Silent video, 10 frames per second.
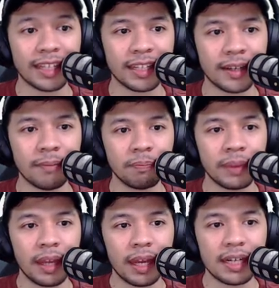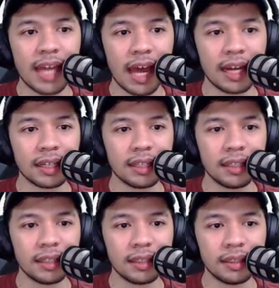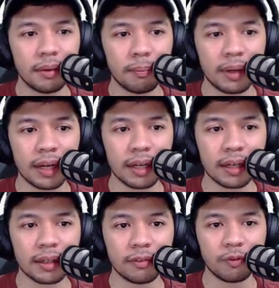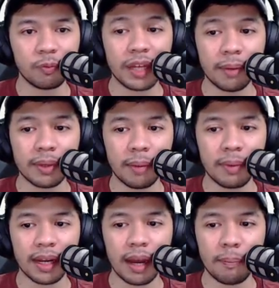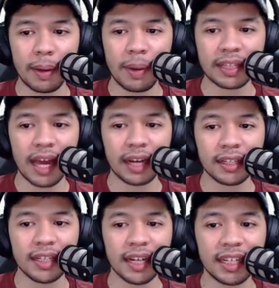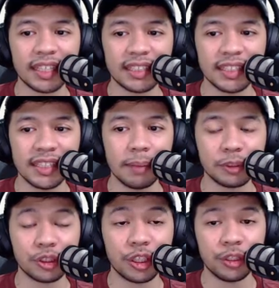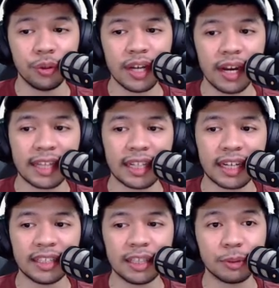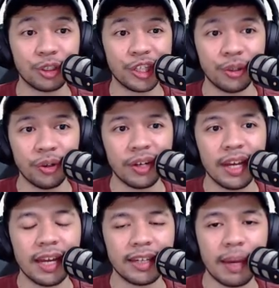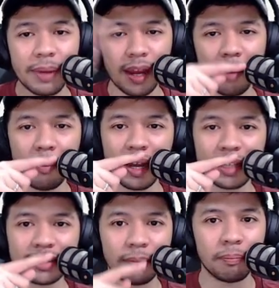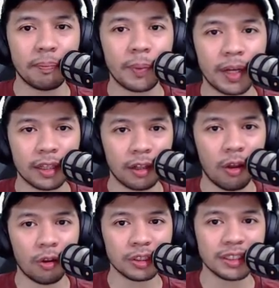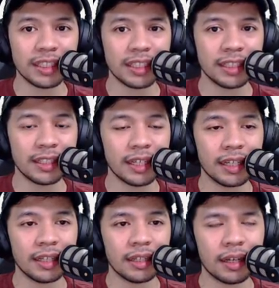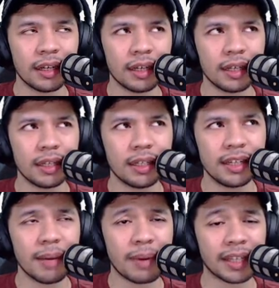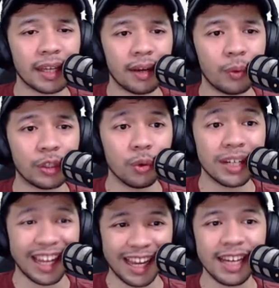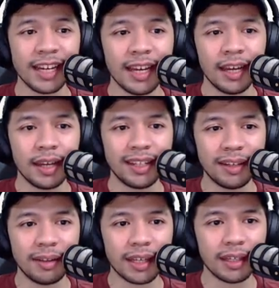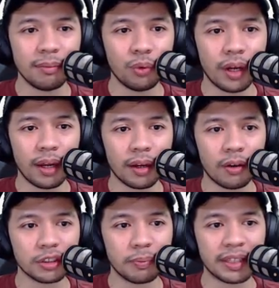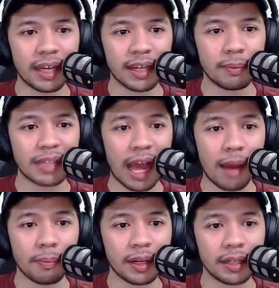lainnya dari meng game ya menggapai matahari ini dari Niji Game Studio dan Eternal Dream Studio. Game yang kemarin sempat lolos di in, uh, indie game netnya with Google ya. Ini lagi buka close beta game tahap